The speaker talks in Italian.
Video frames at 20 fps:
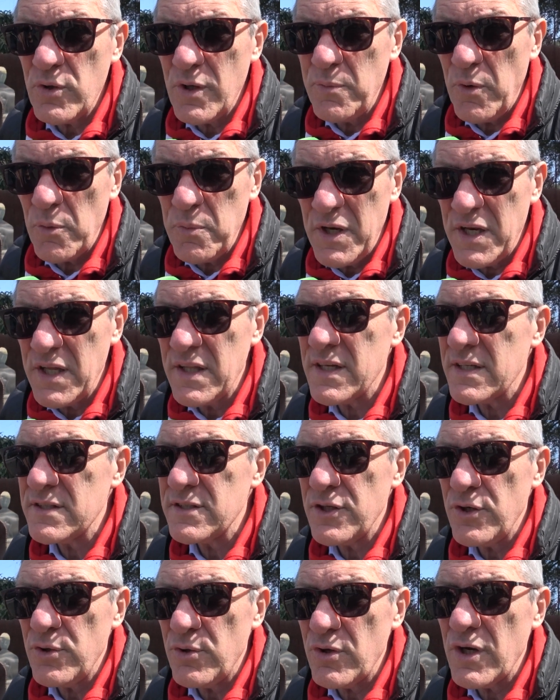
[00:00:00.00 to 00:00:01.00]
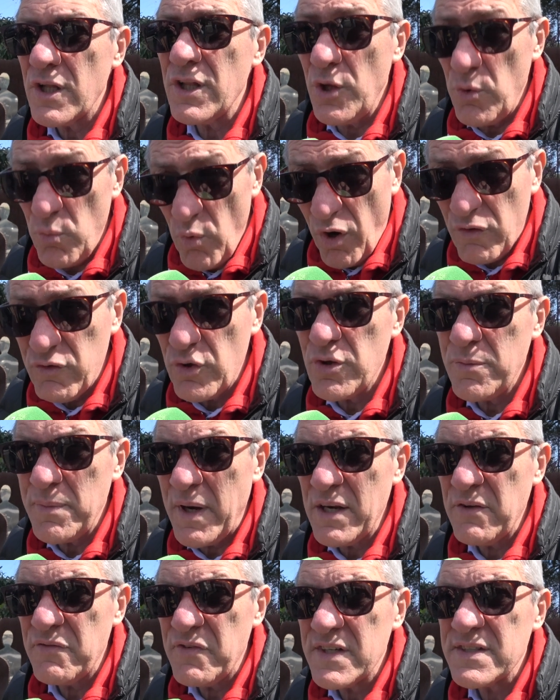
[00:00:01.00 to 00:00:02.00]
di mobilitazione, di nuovo di
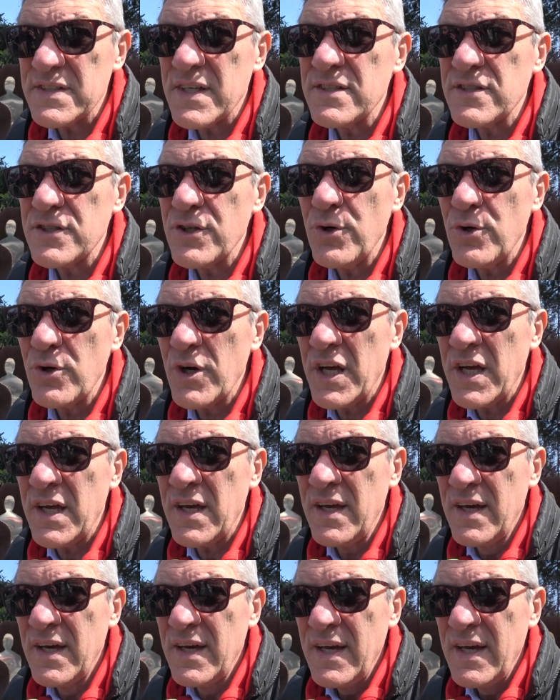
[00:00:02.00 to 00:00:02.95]
manifestazione